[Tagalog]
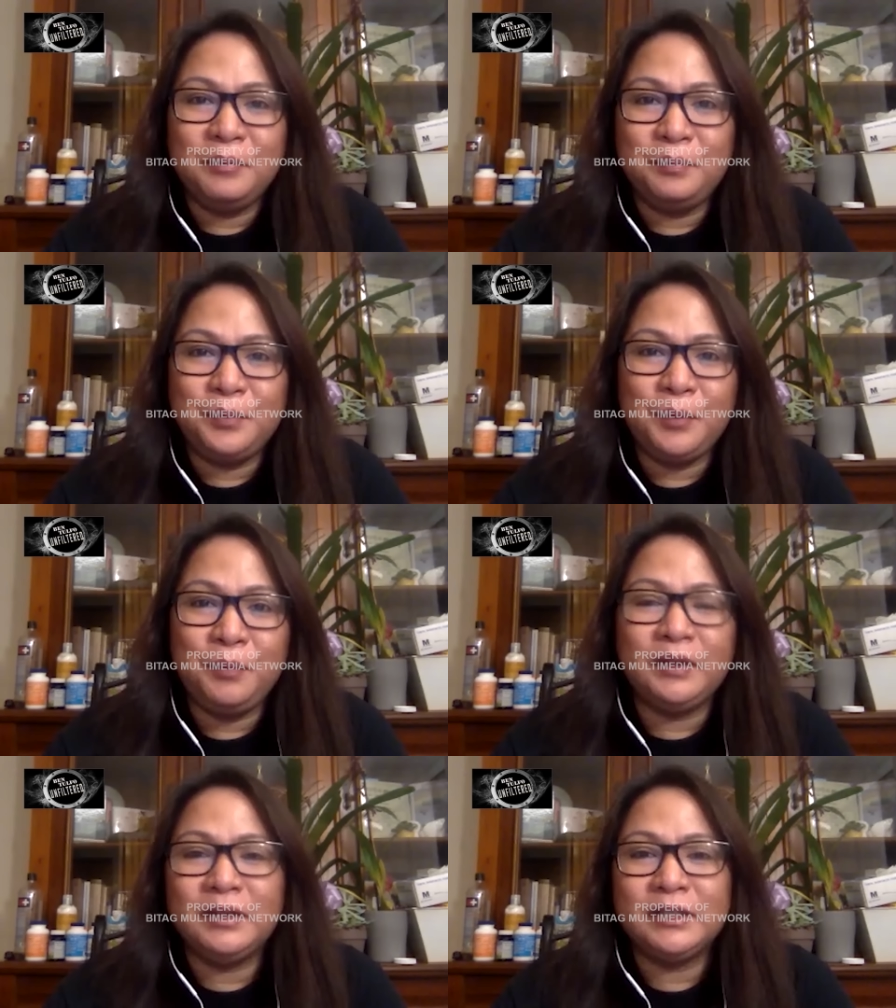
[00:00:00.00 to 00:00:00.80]

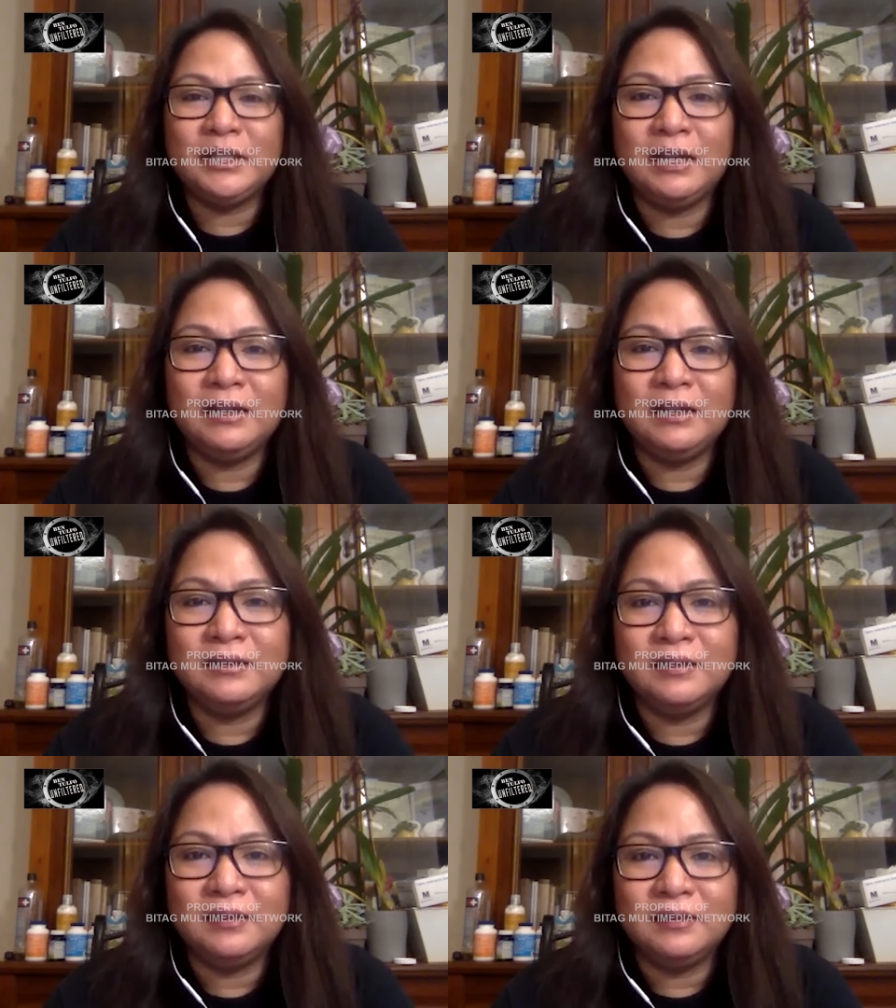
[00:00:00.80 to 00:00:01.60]
Prepared na siya.
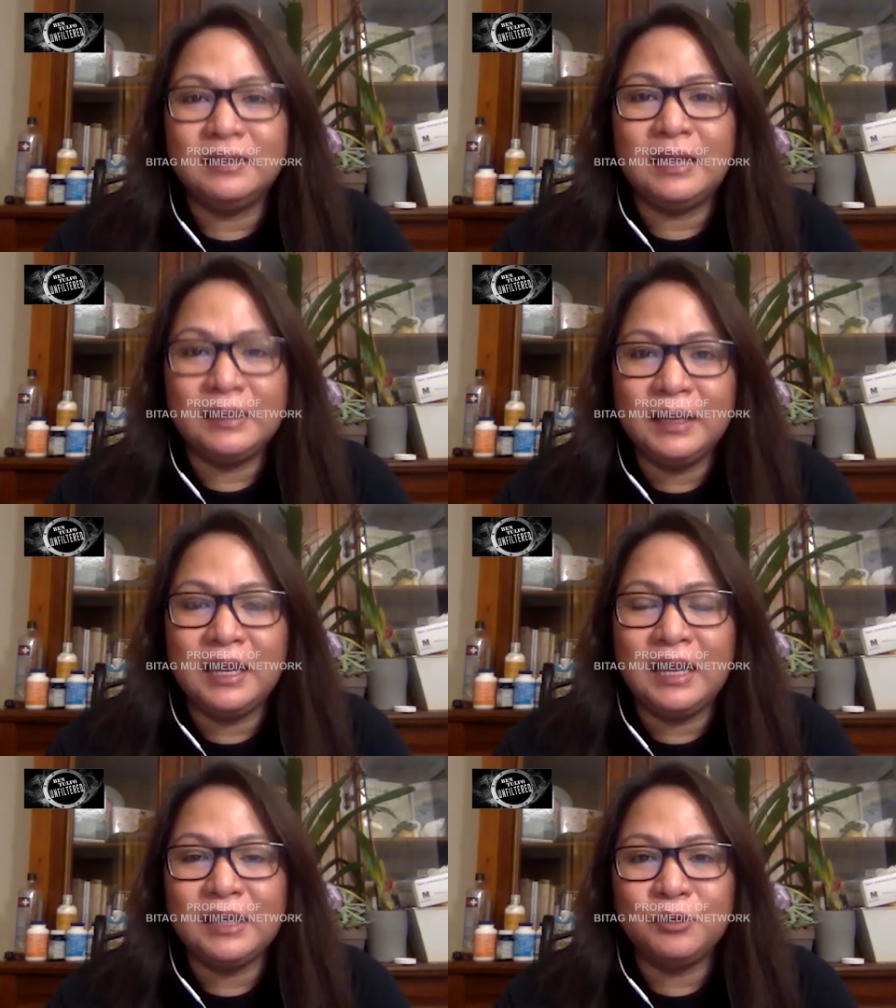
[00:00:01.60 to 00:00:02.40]
Na darating
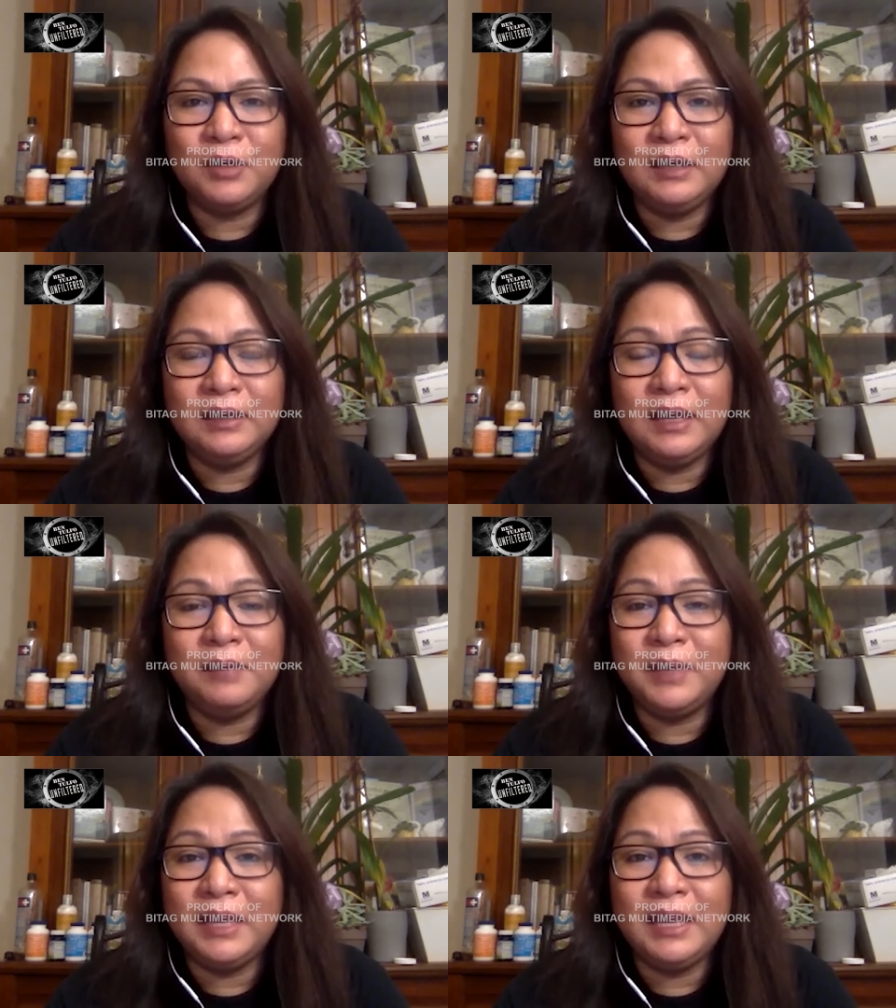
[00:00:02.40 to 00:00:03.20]
ang araw, lalaga,
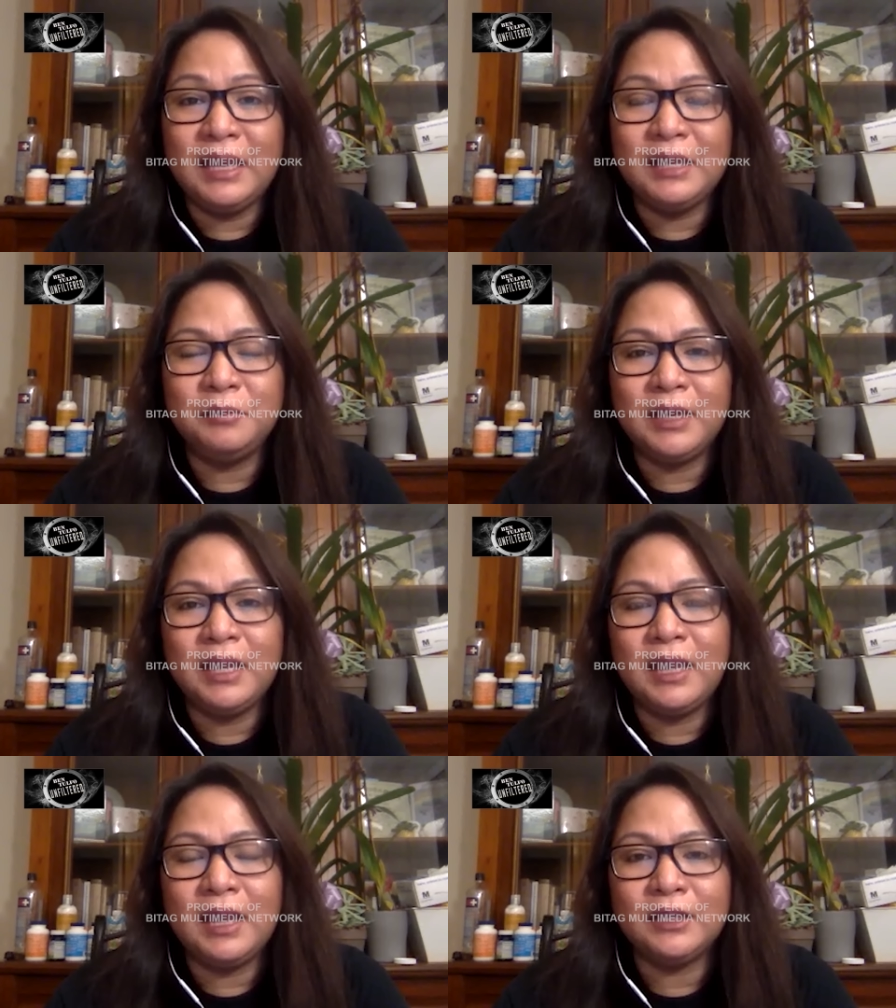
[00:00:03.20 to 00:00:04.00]
mangyayari at
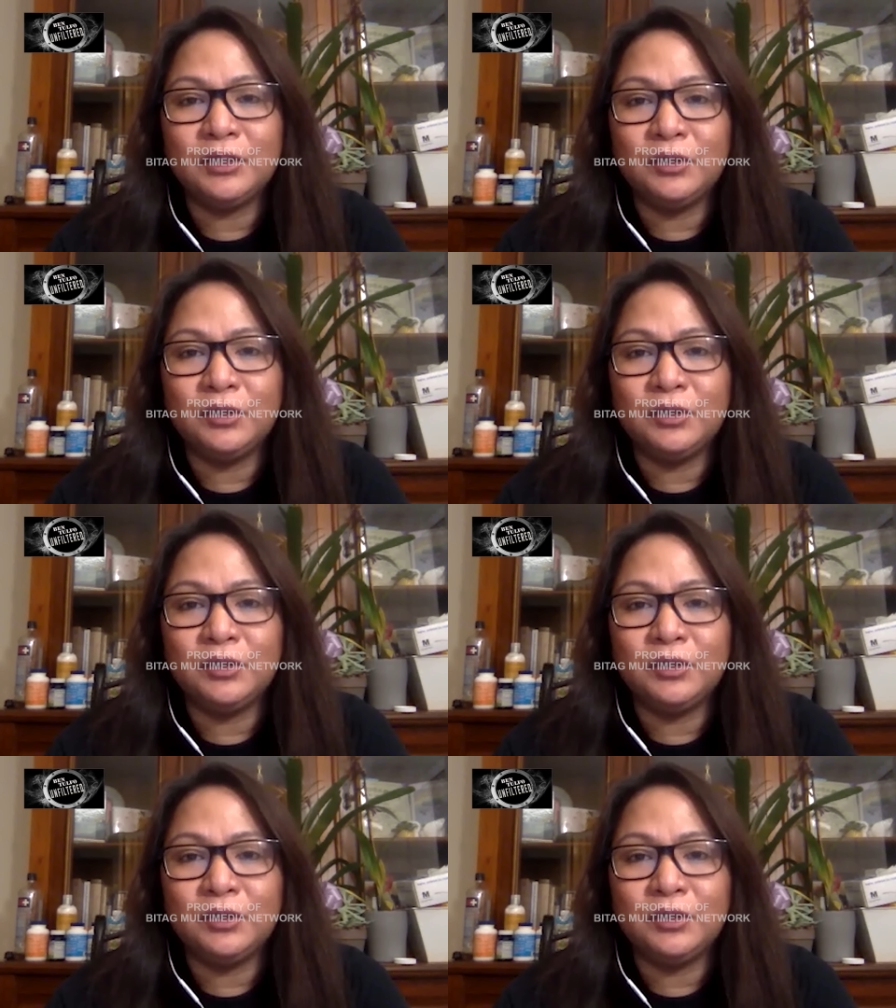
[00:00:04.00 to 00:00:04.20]
mangyayari ito.